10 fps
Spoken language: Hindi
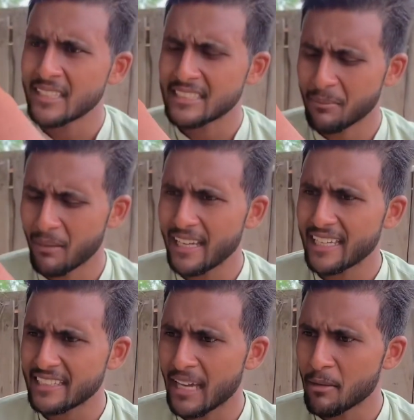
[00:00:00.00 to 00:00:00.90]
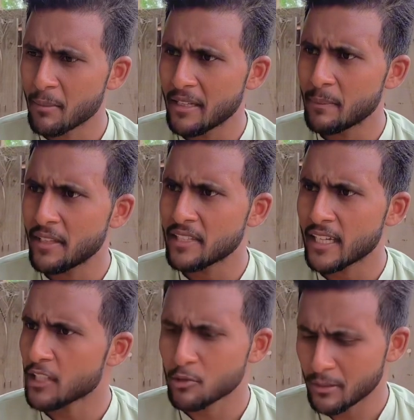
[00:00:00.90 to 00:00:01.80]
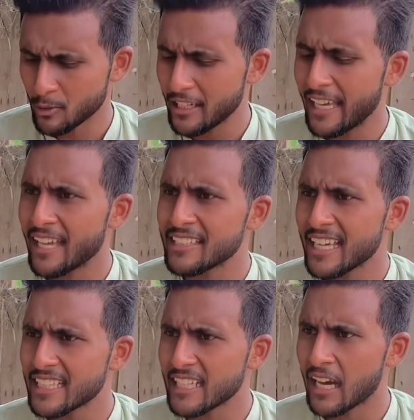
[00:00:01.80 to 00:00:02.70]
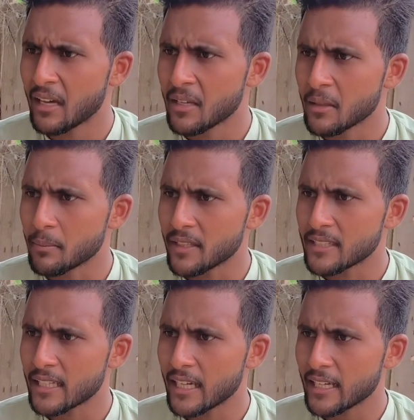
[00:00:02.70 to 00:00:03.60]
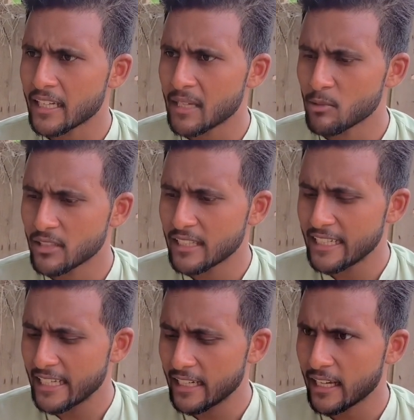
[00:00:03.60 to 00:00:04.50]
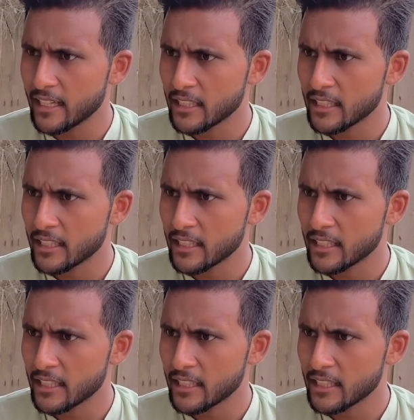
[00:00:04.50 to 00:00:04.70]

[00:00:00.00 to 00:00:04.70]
जब मालिक के सामने मेरी बेइज्जती करता उस तक तुझे लिहाज नहीं आता था बेइज्जती कर करके मुझे जलील कर रखा